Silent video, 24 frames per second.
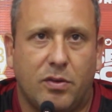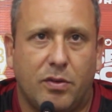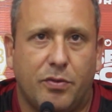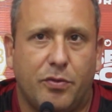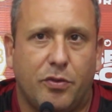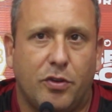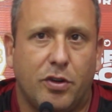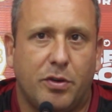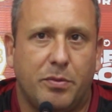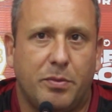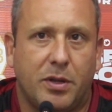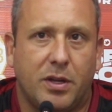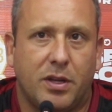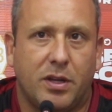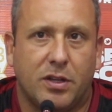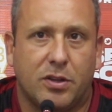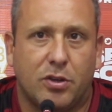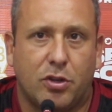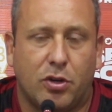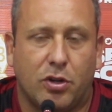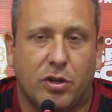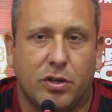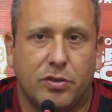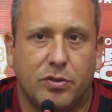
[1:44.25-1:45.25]
conforme a
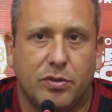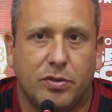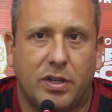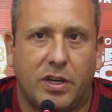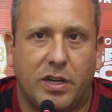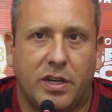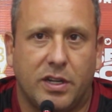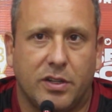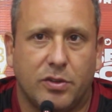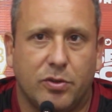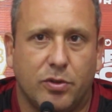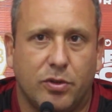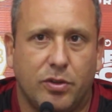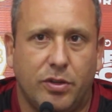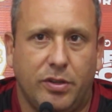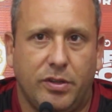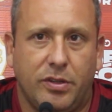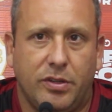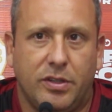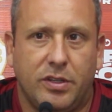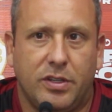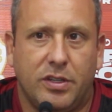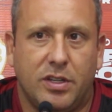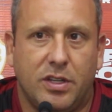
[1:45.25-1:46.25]
troca do treinador,
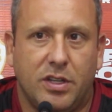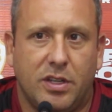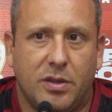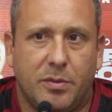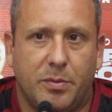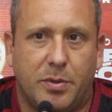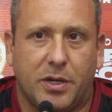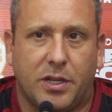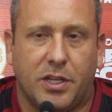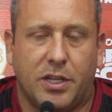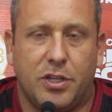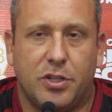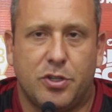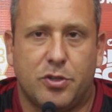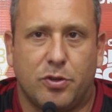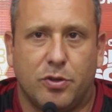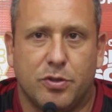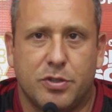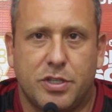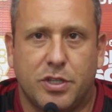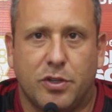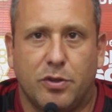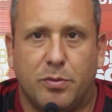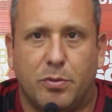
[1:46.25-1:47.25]
para que a gente
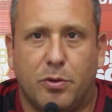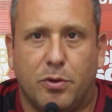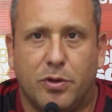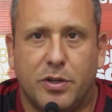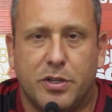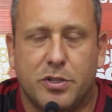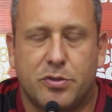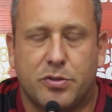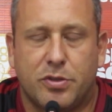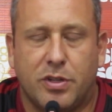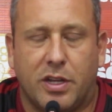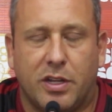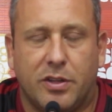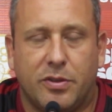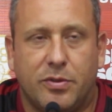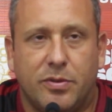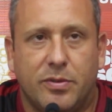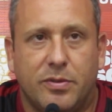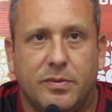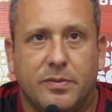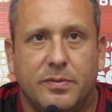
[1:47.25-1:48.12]
consiga um bom resultado.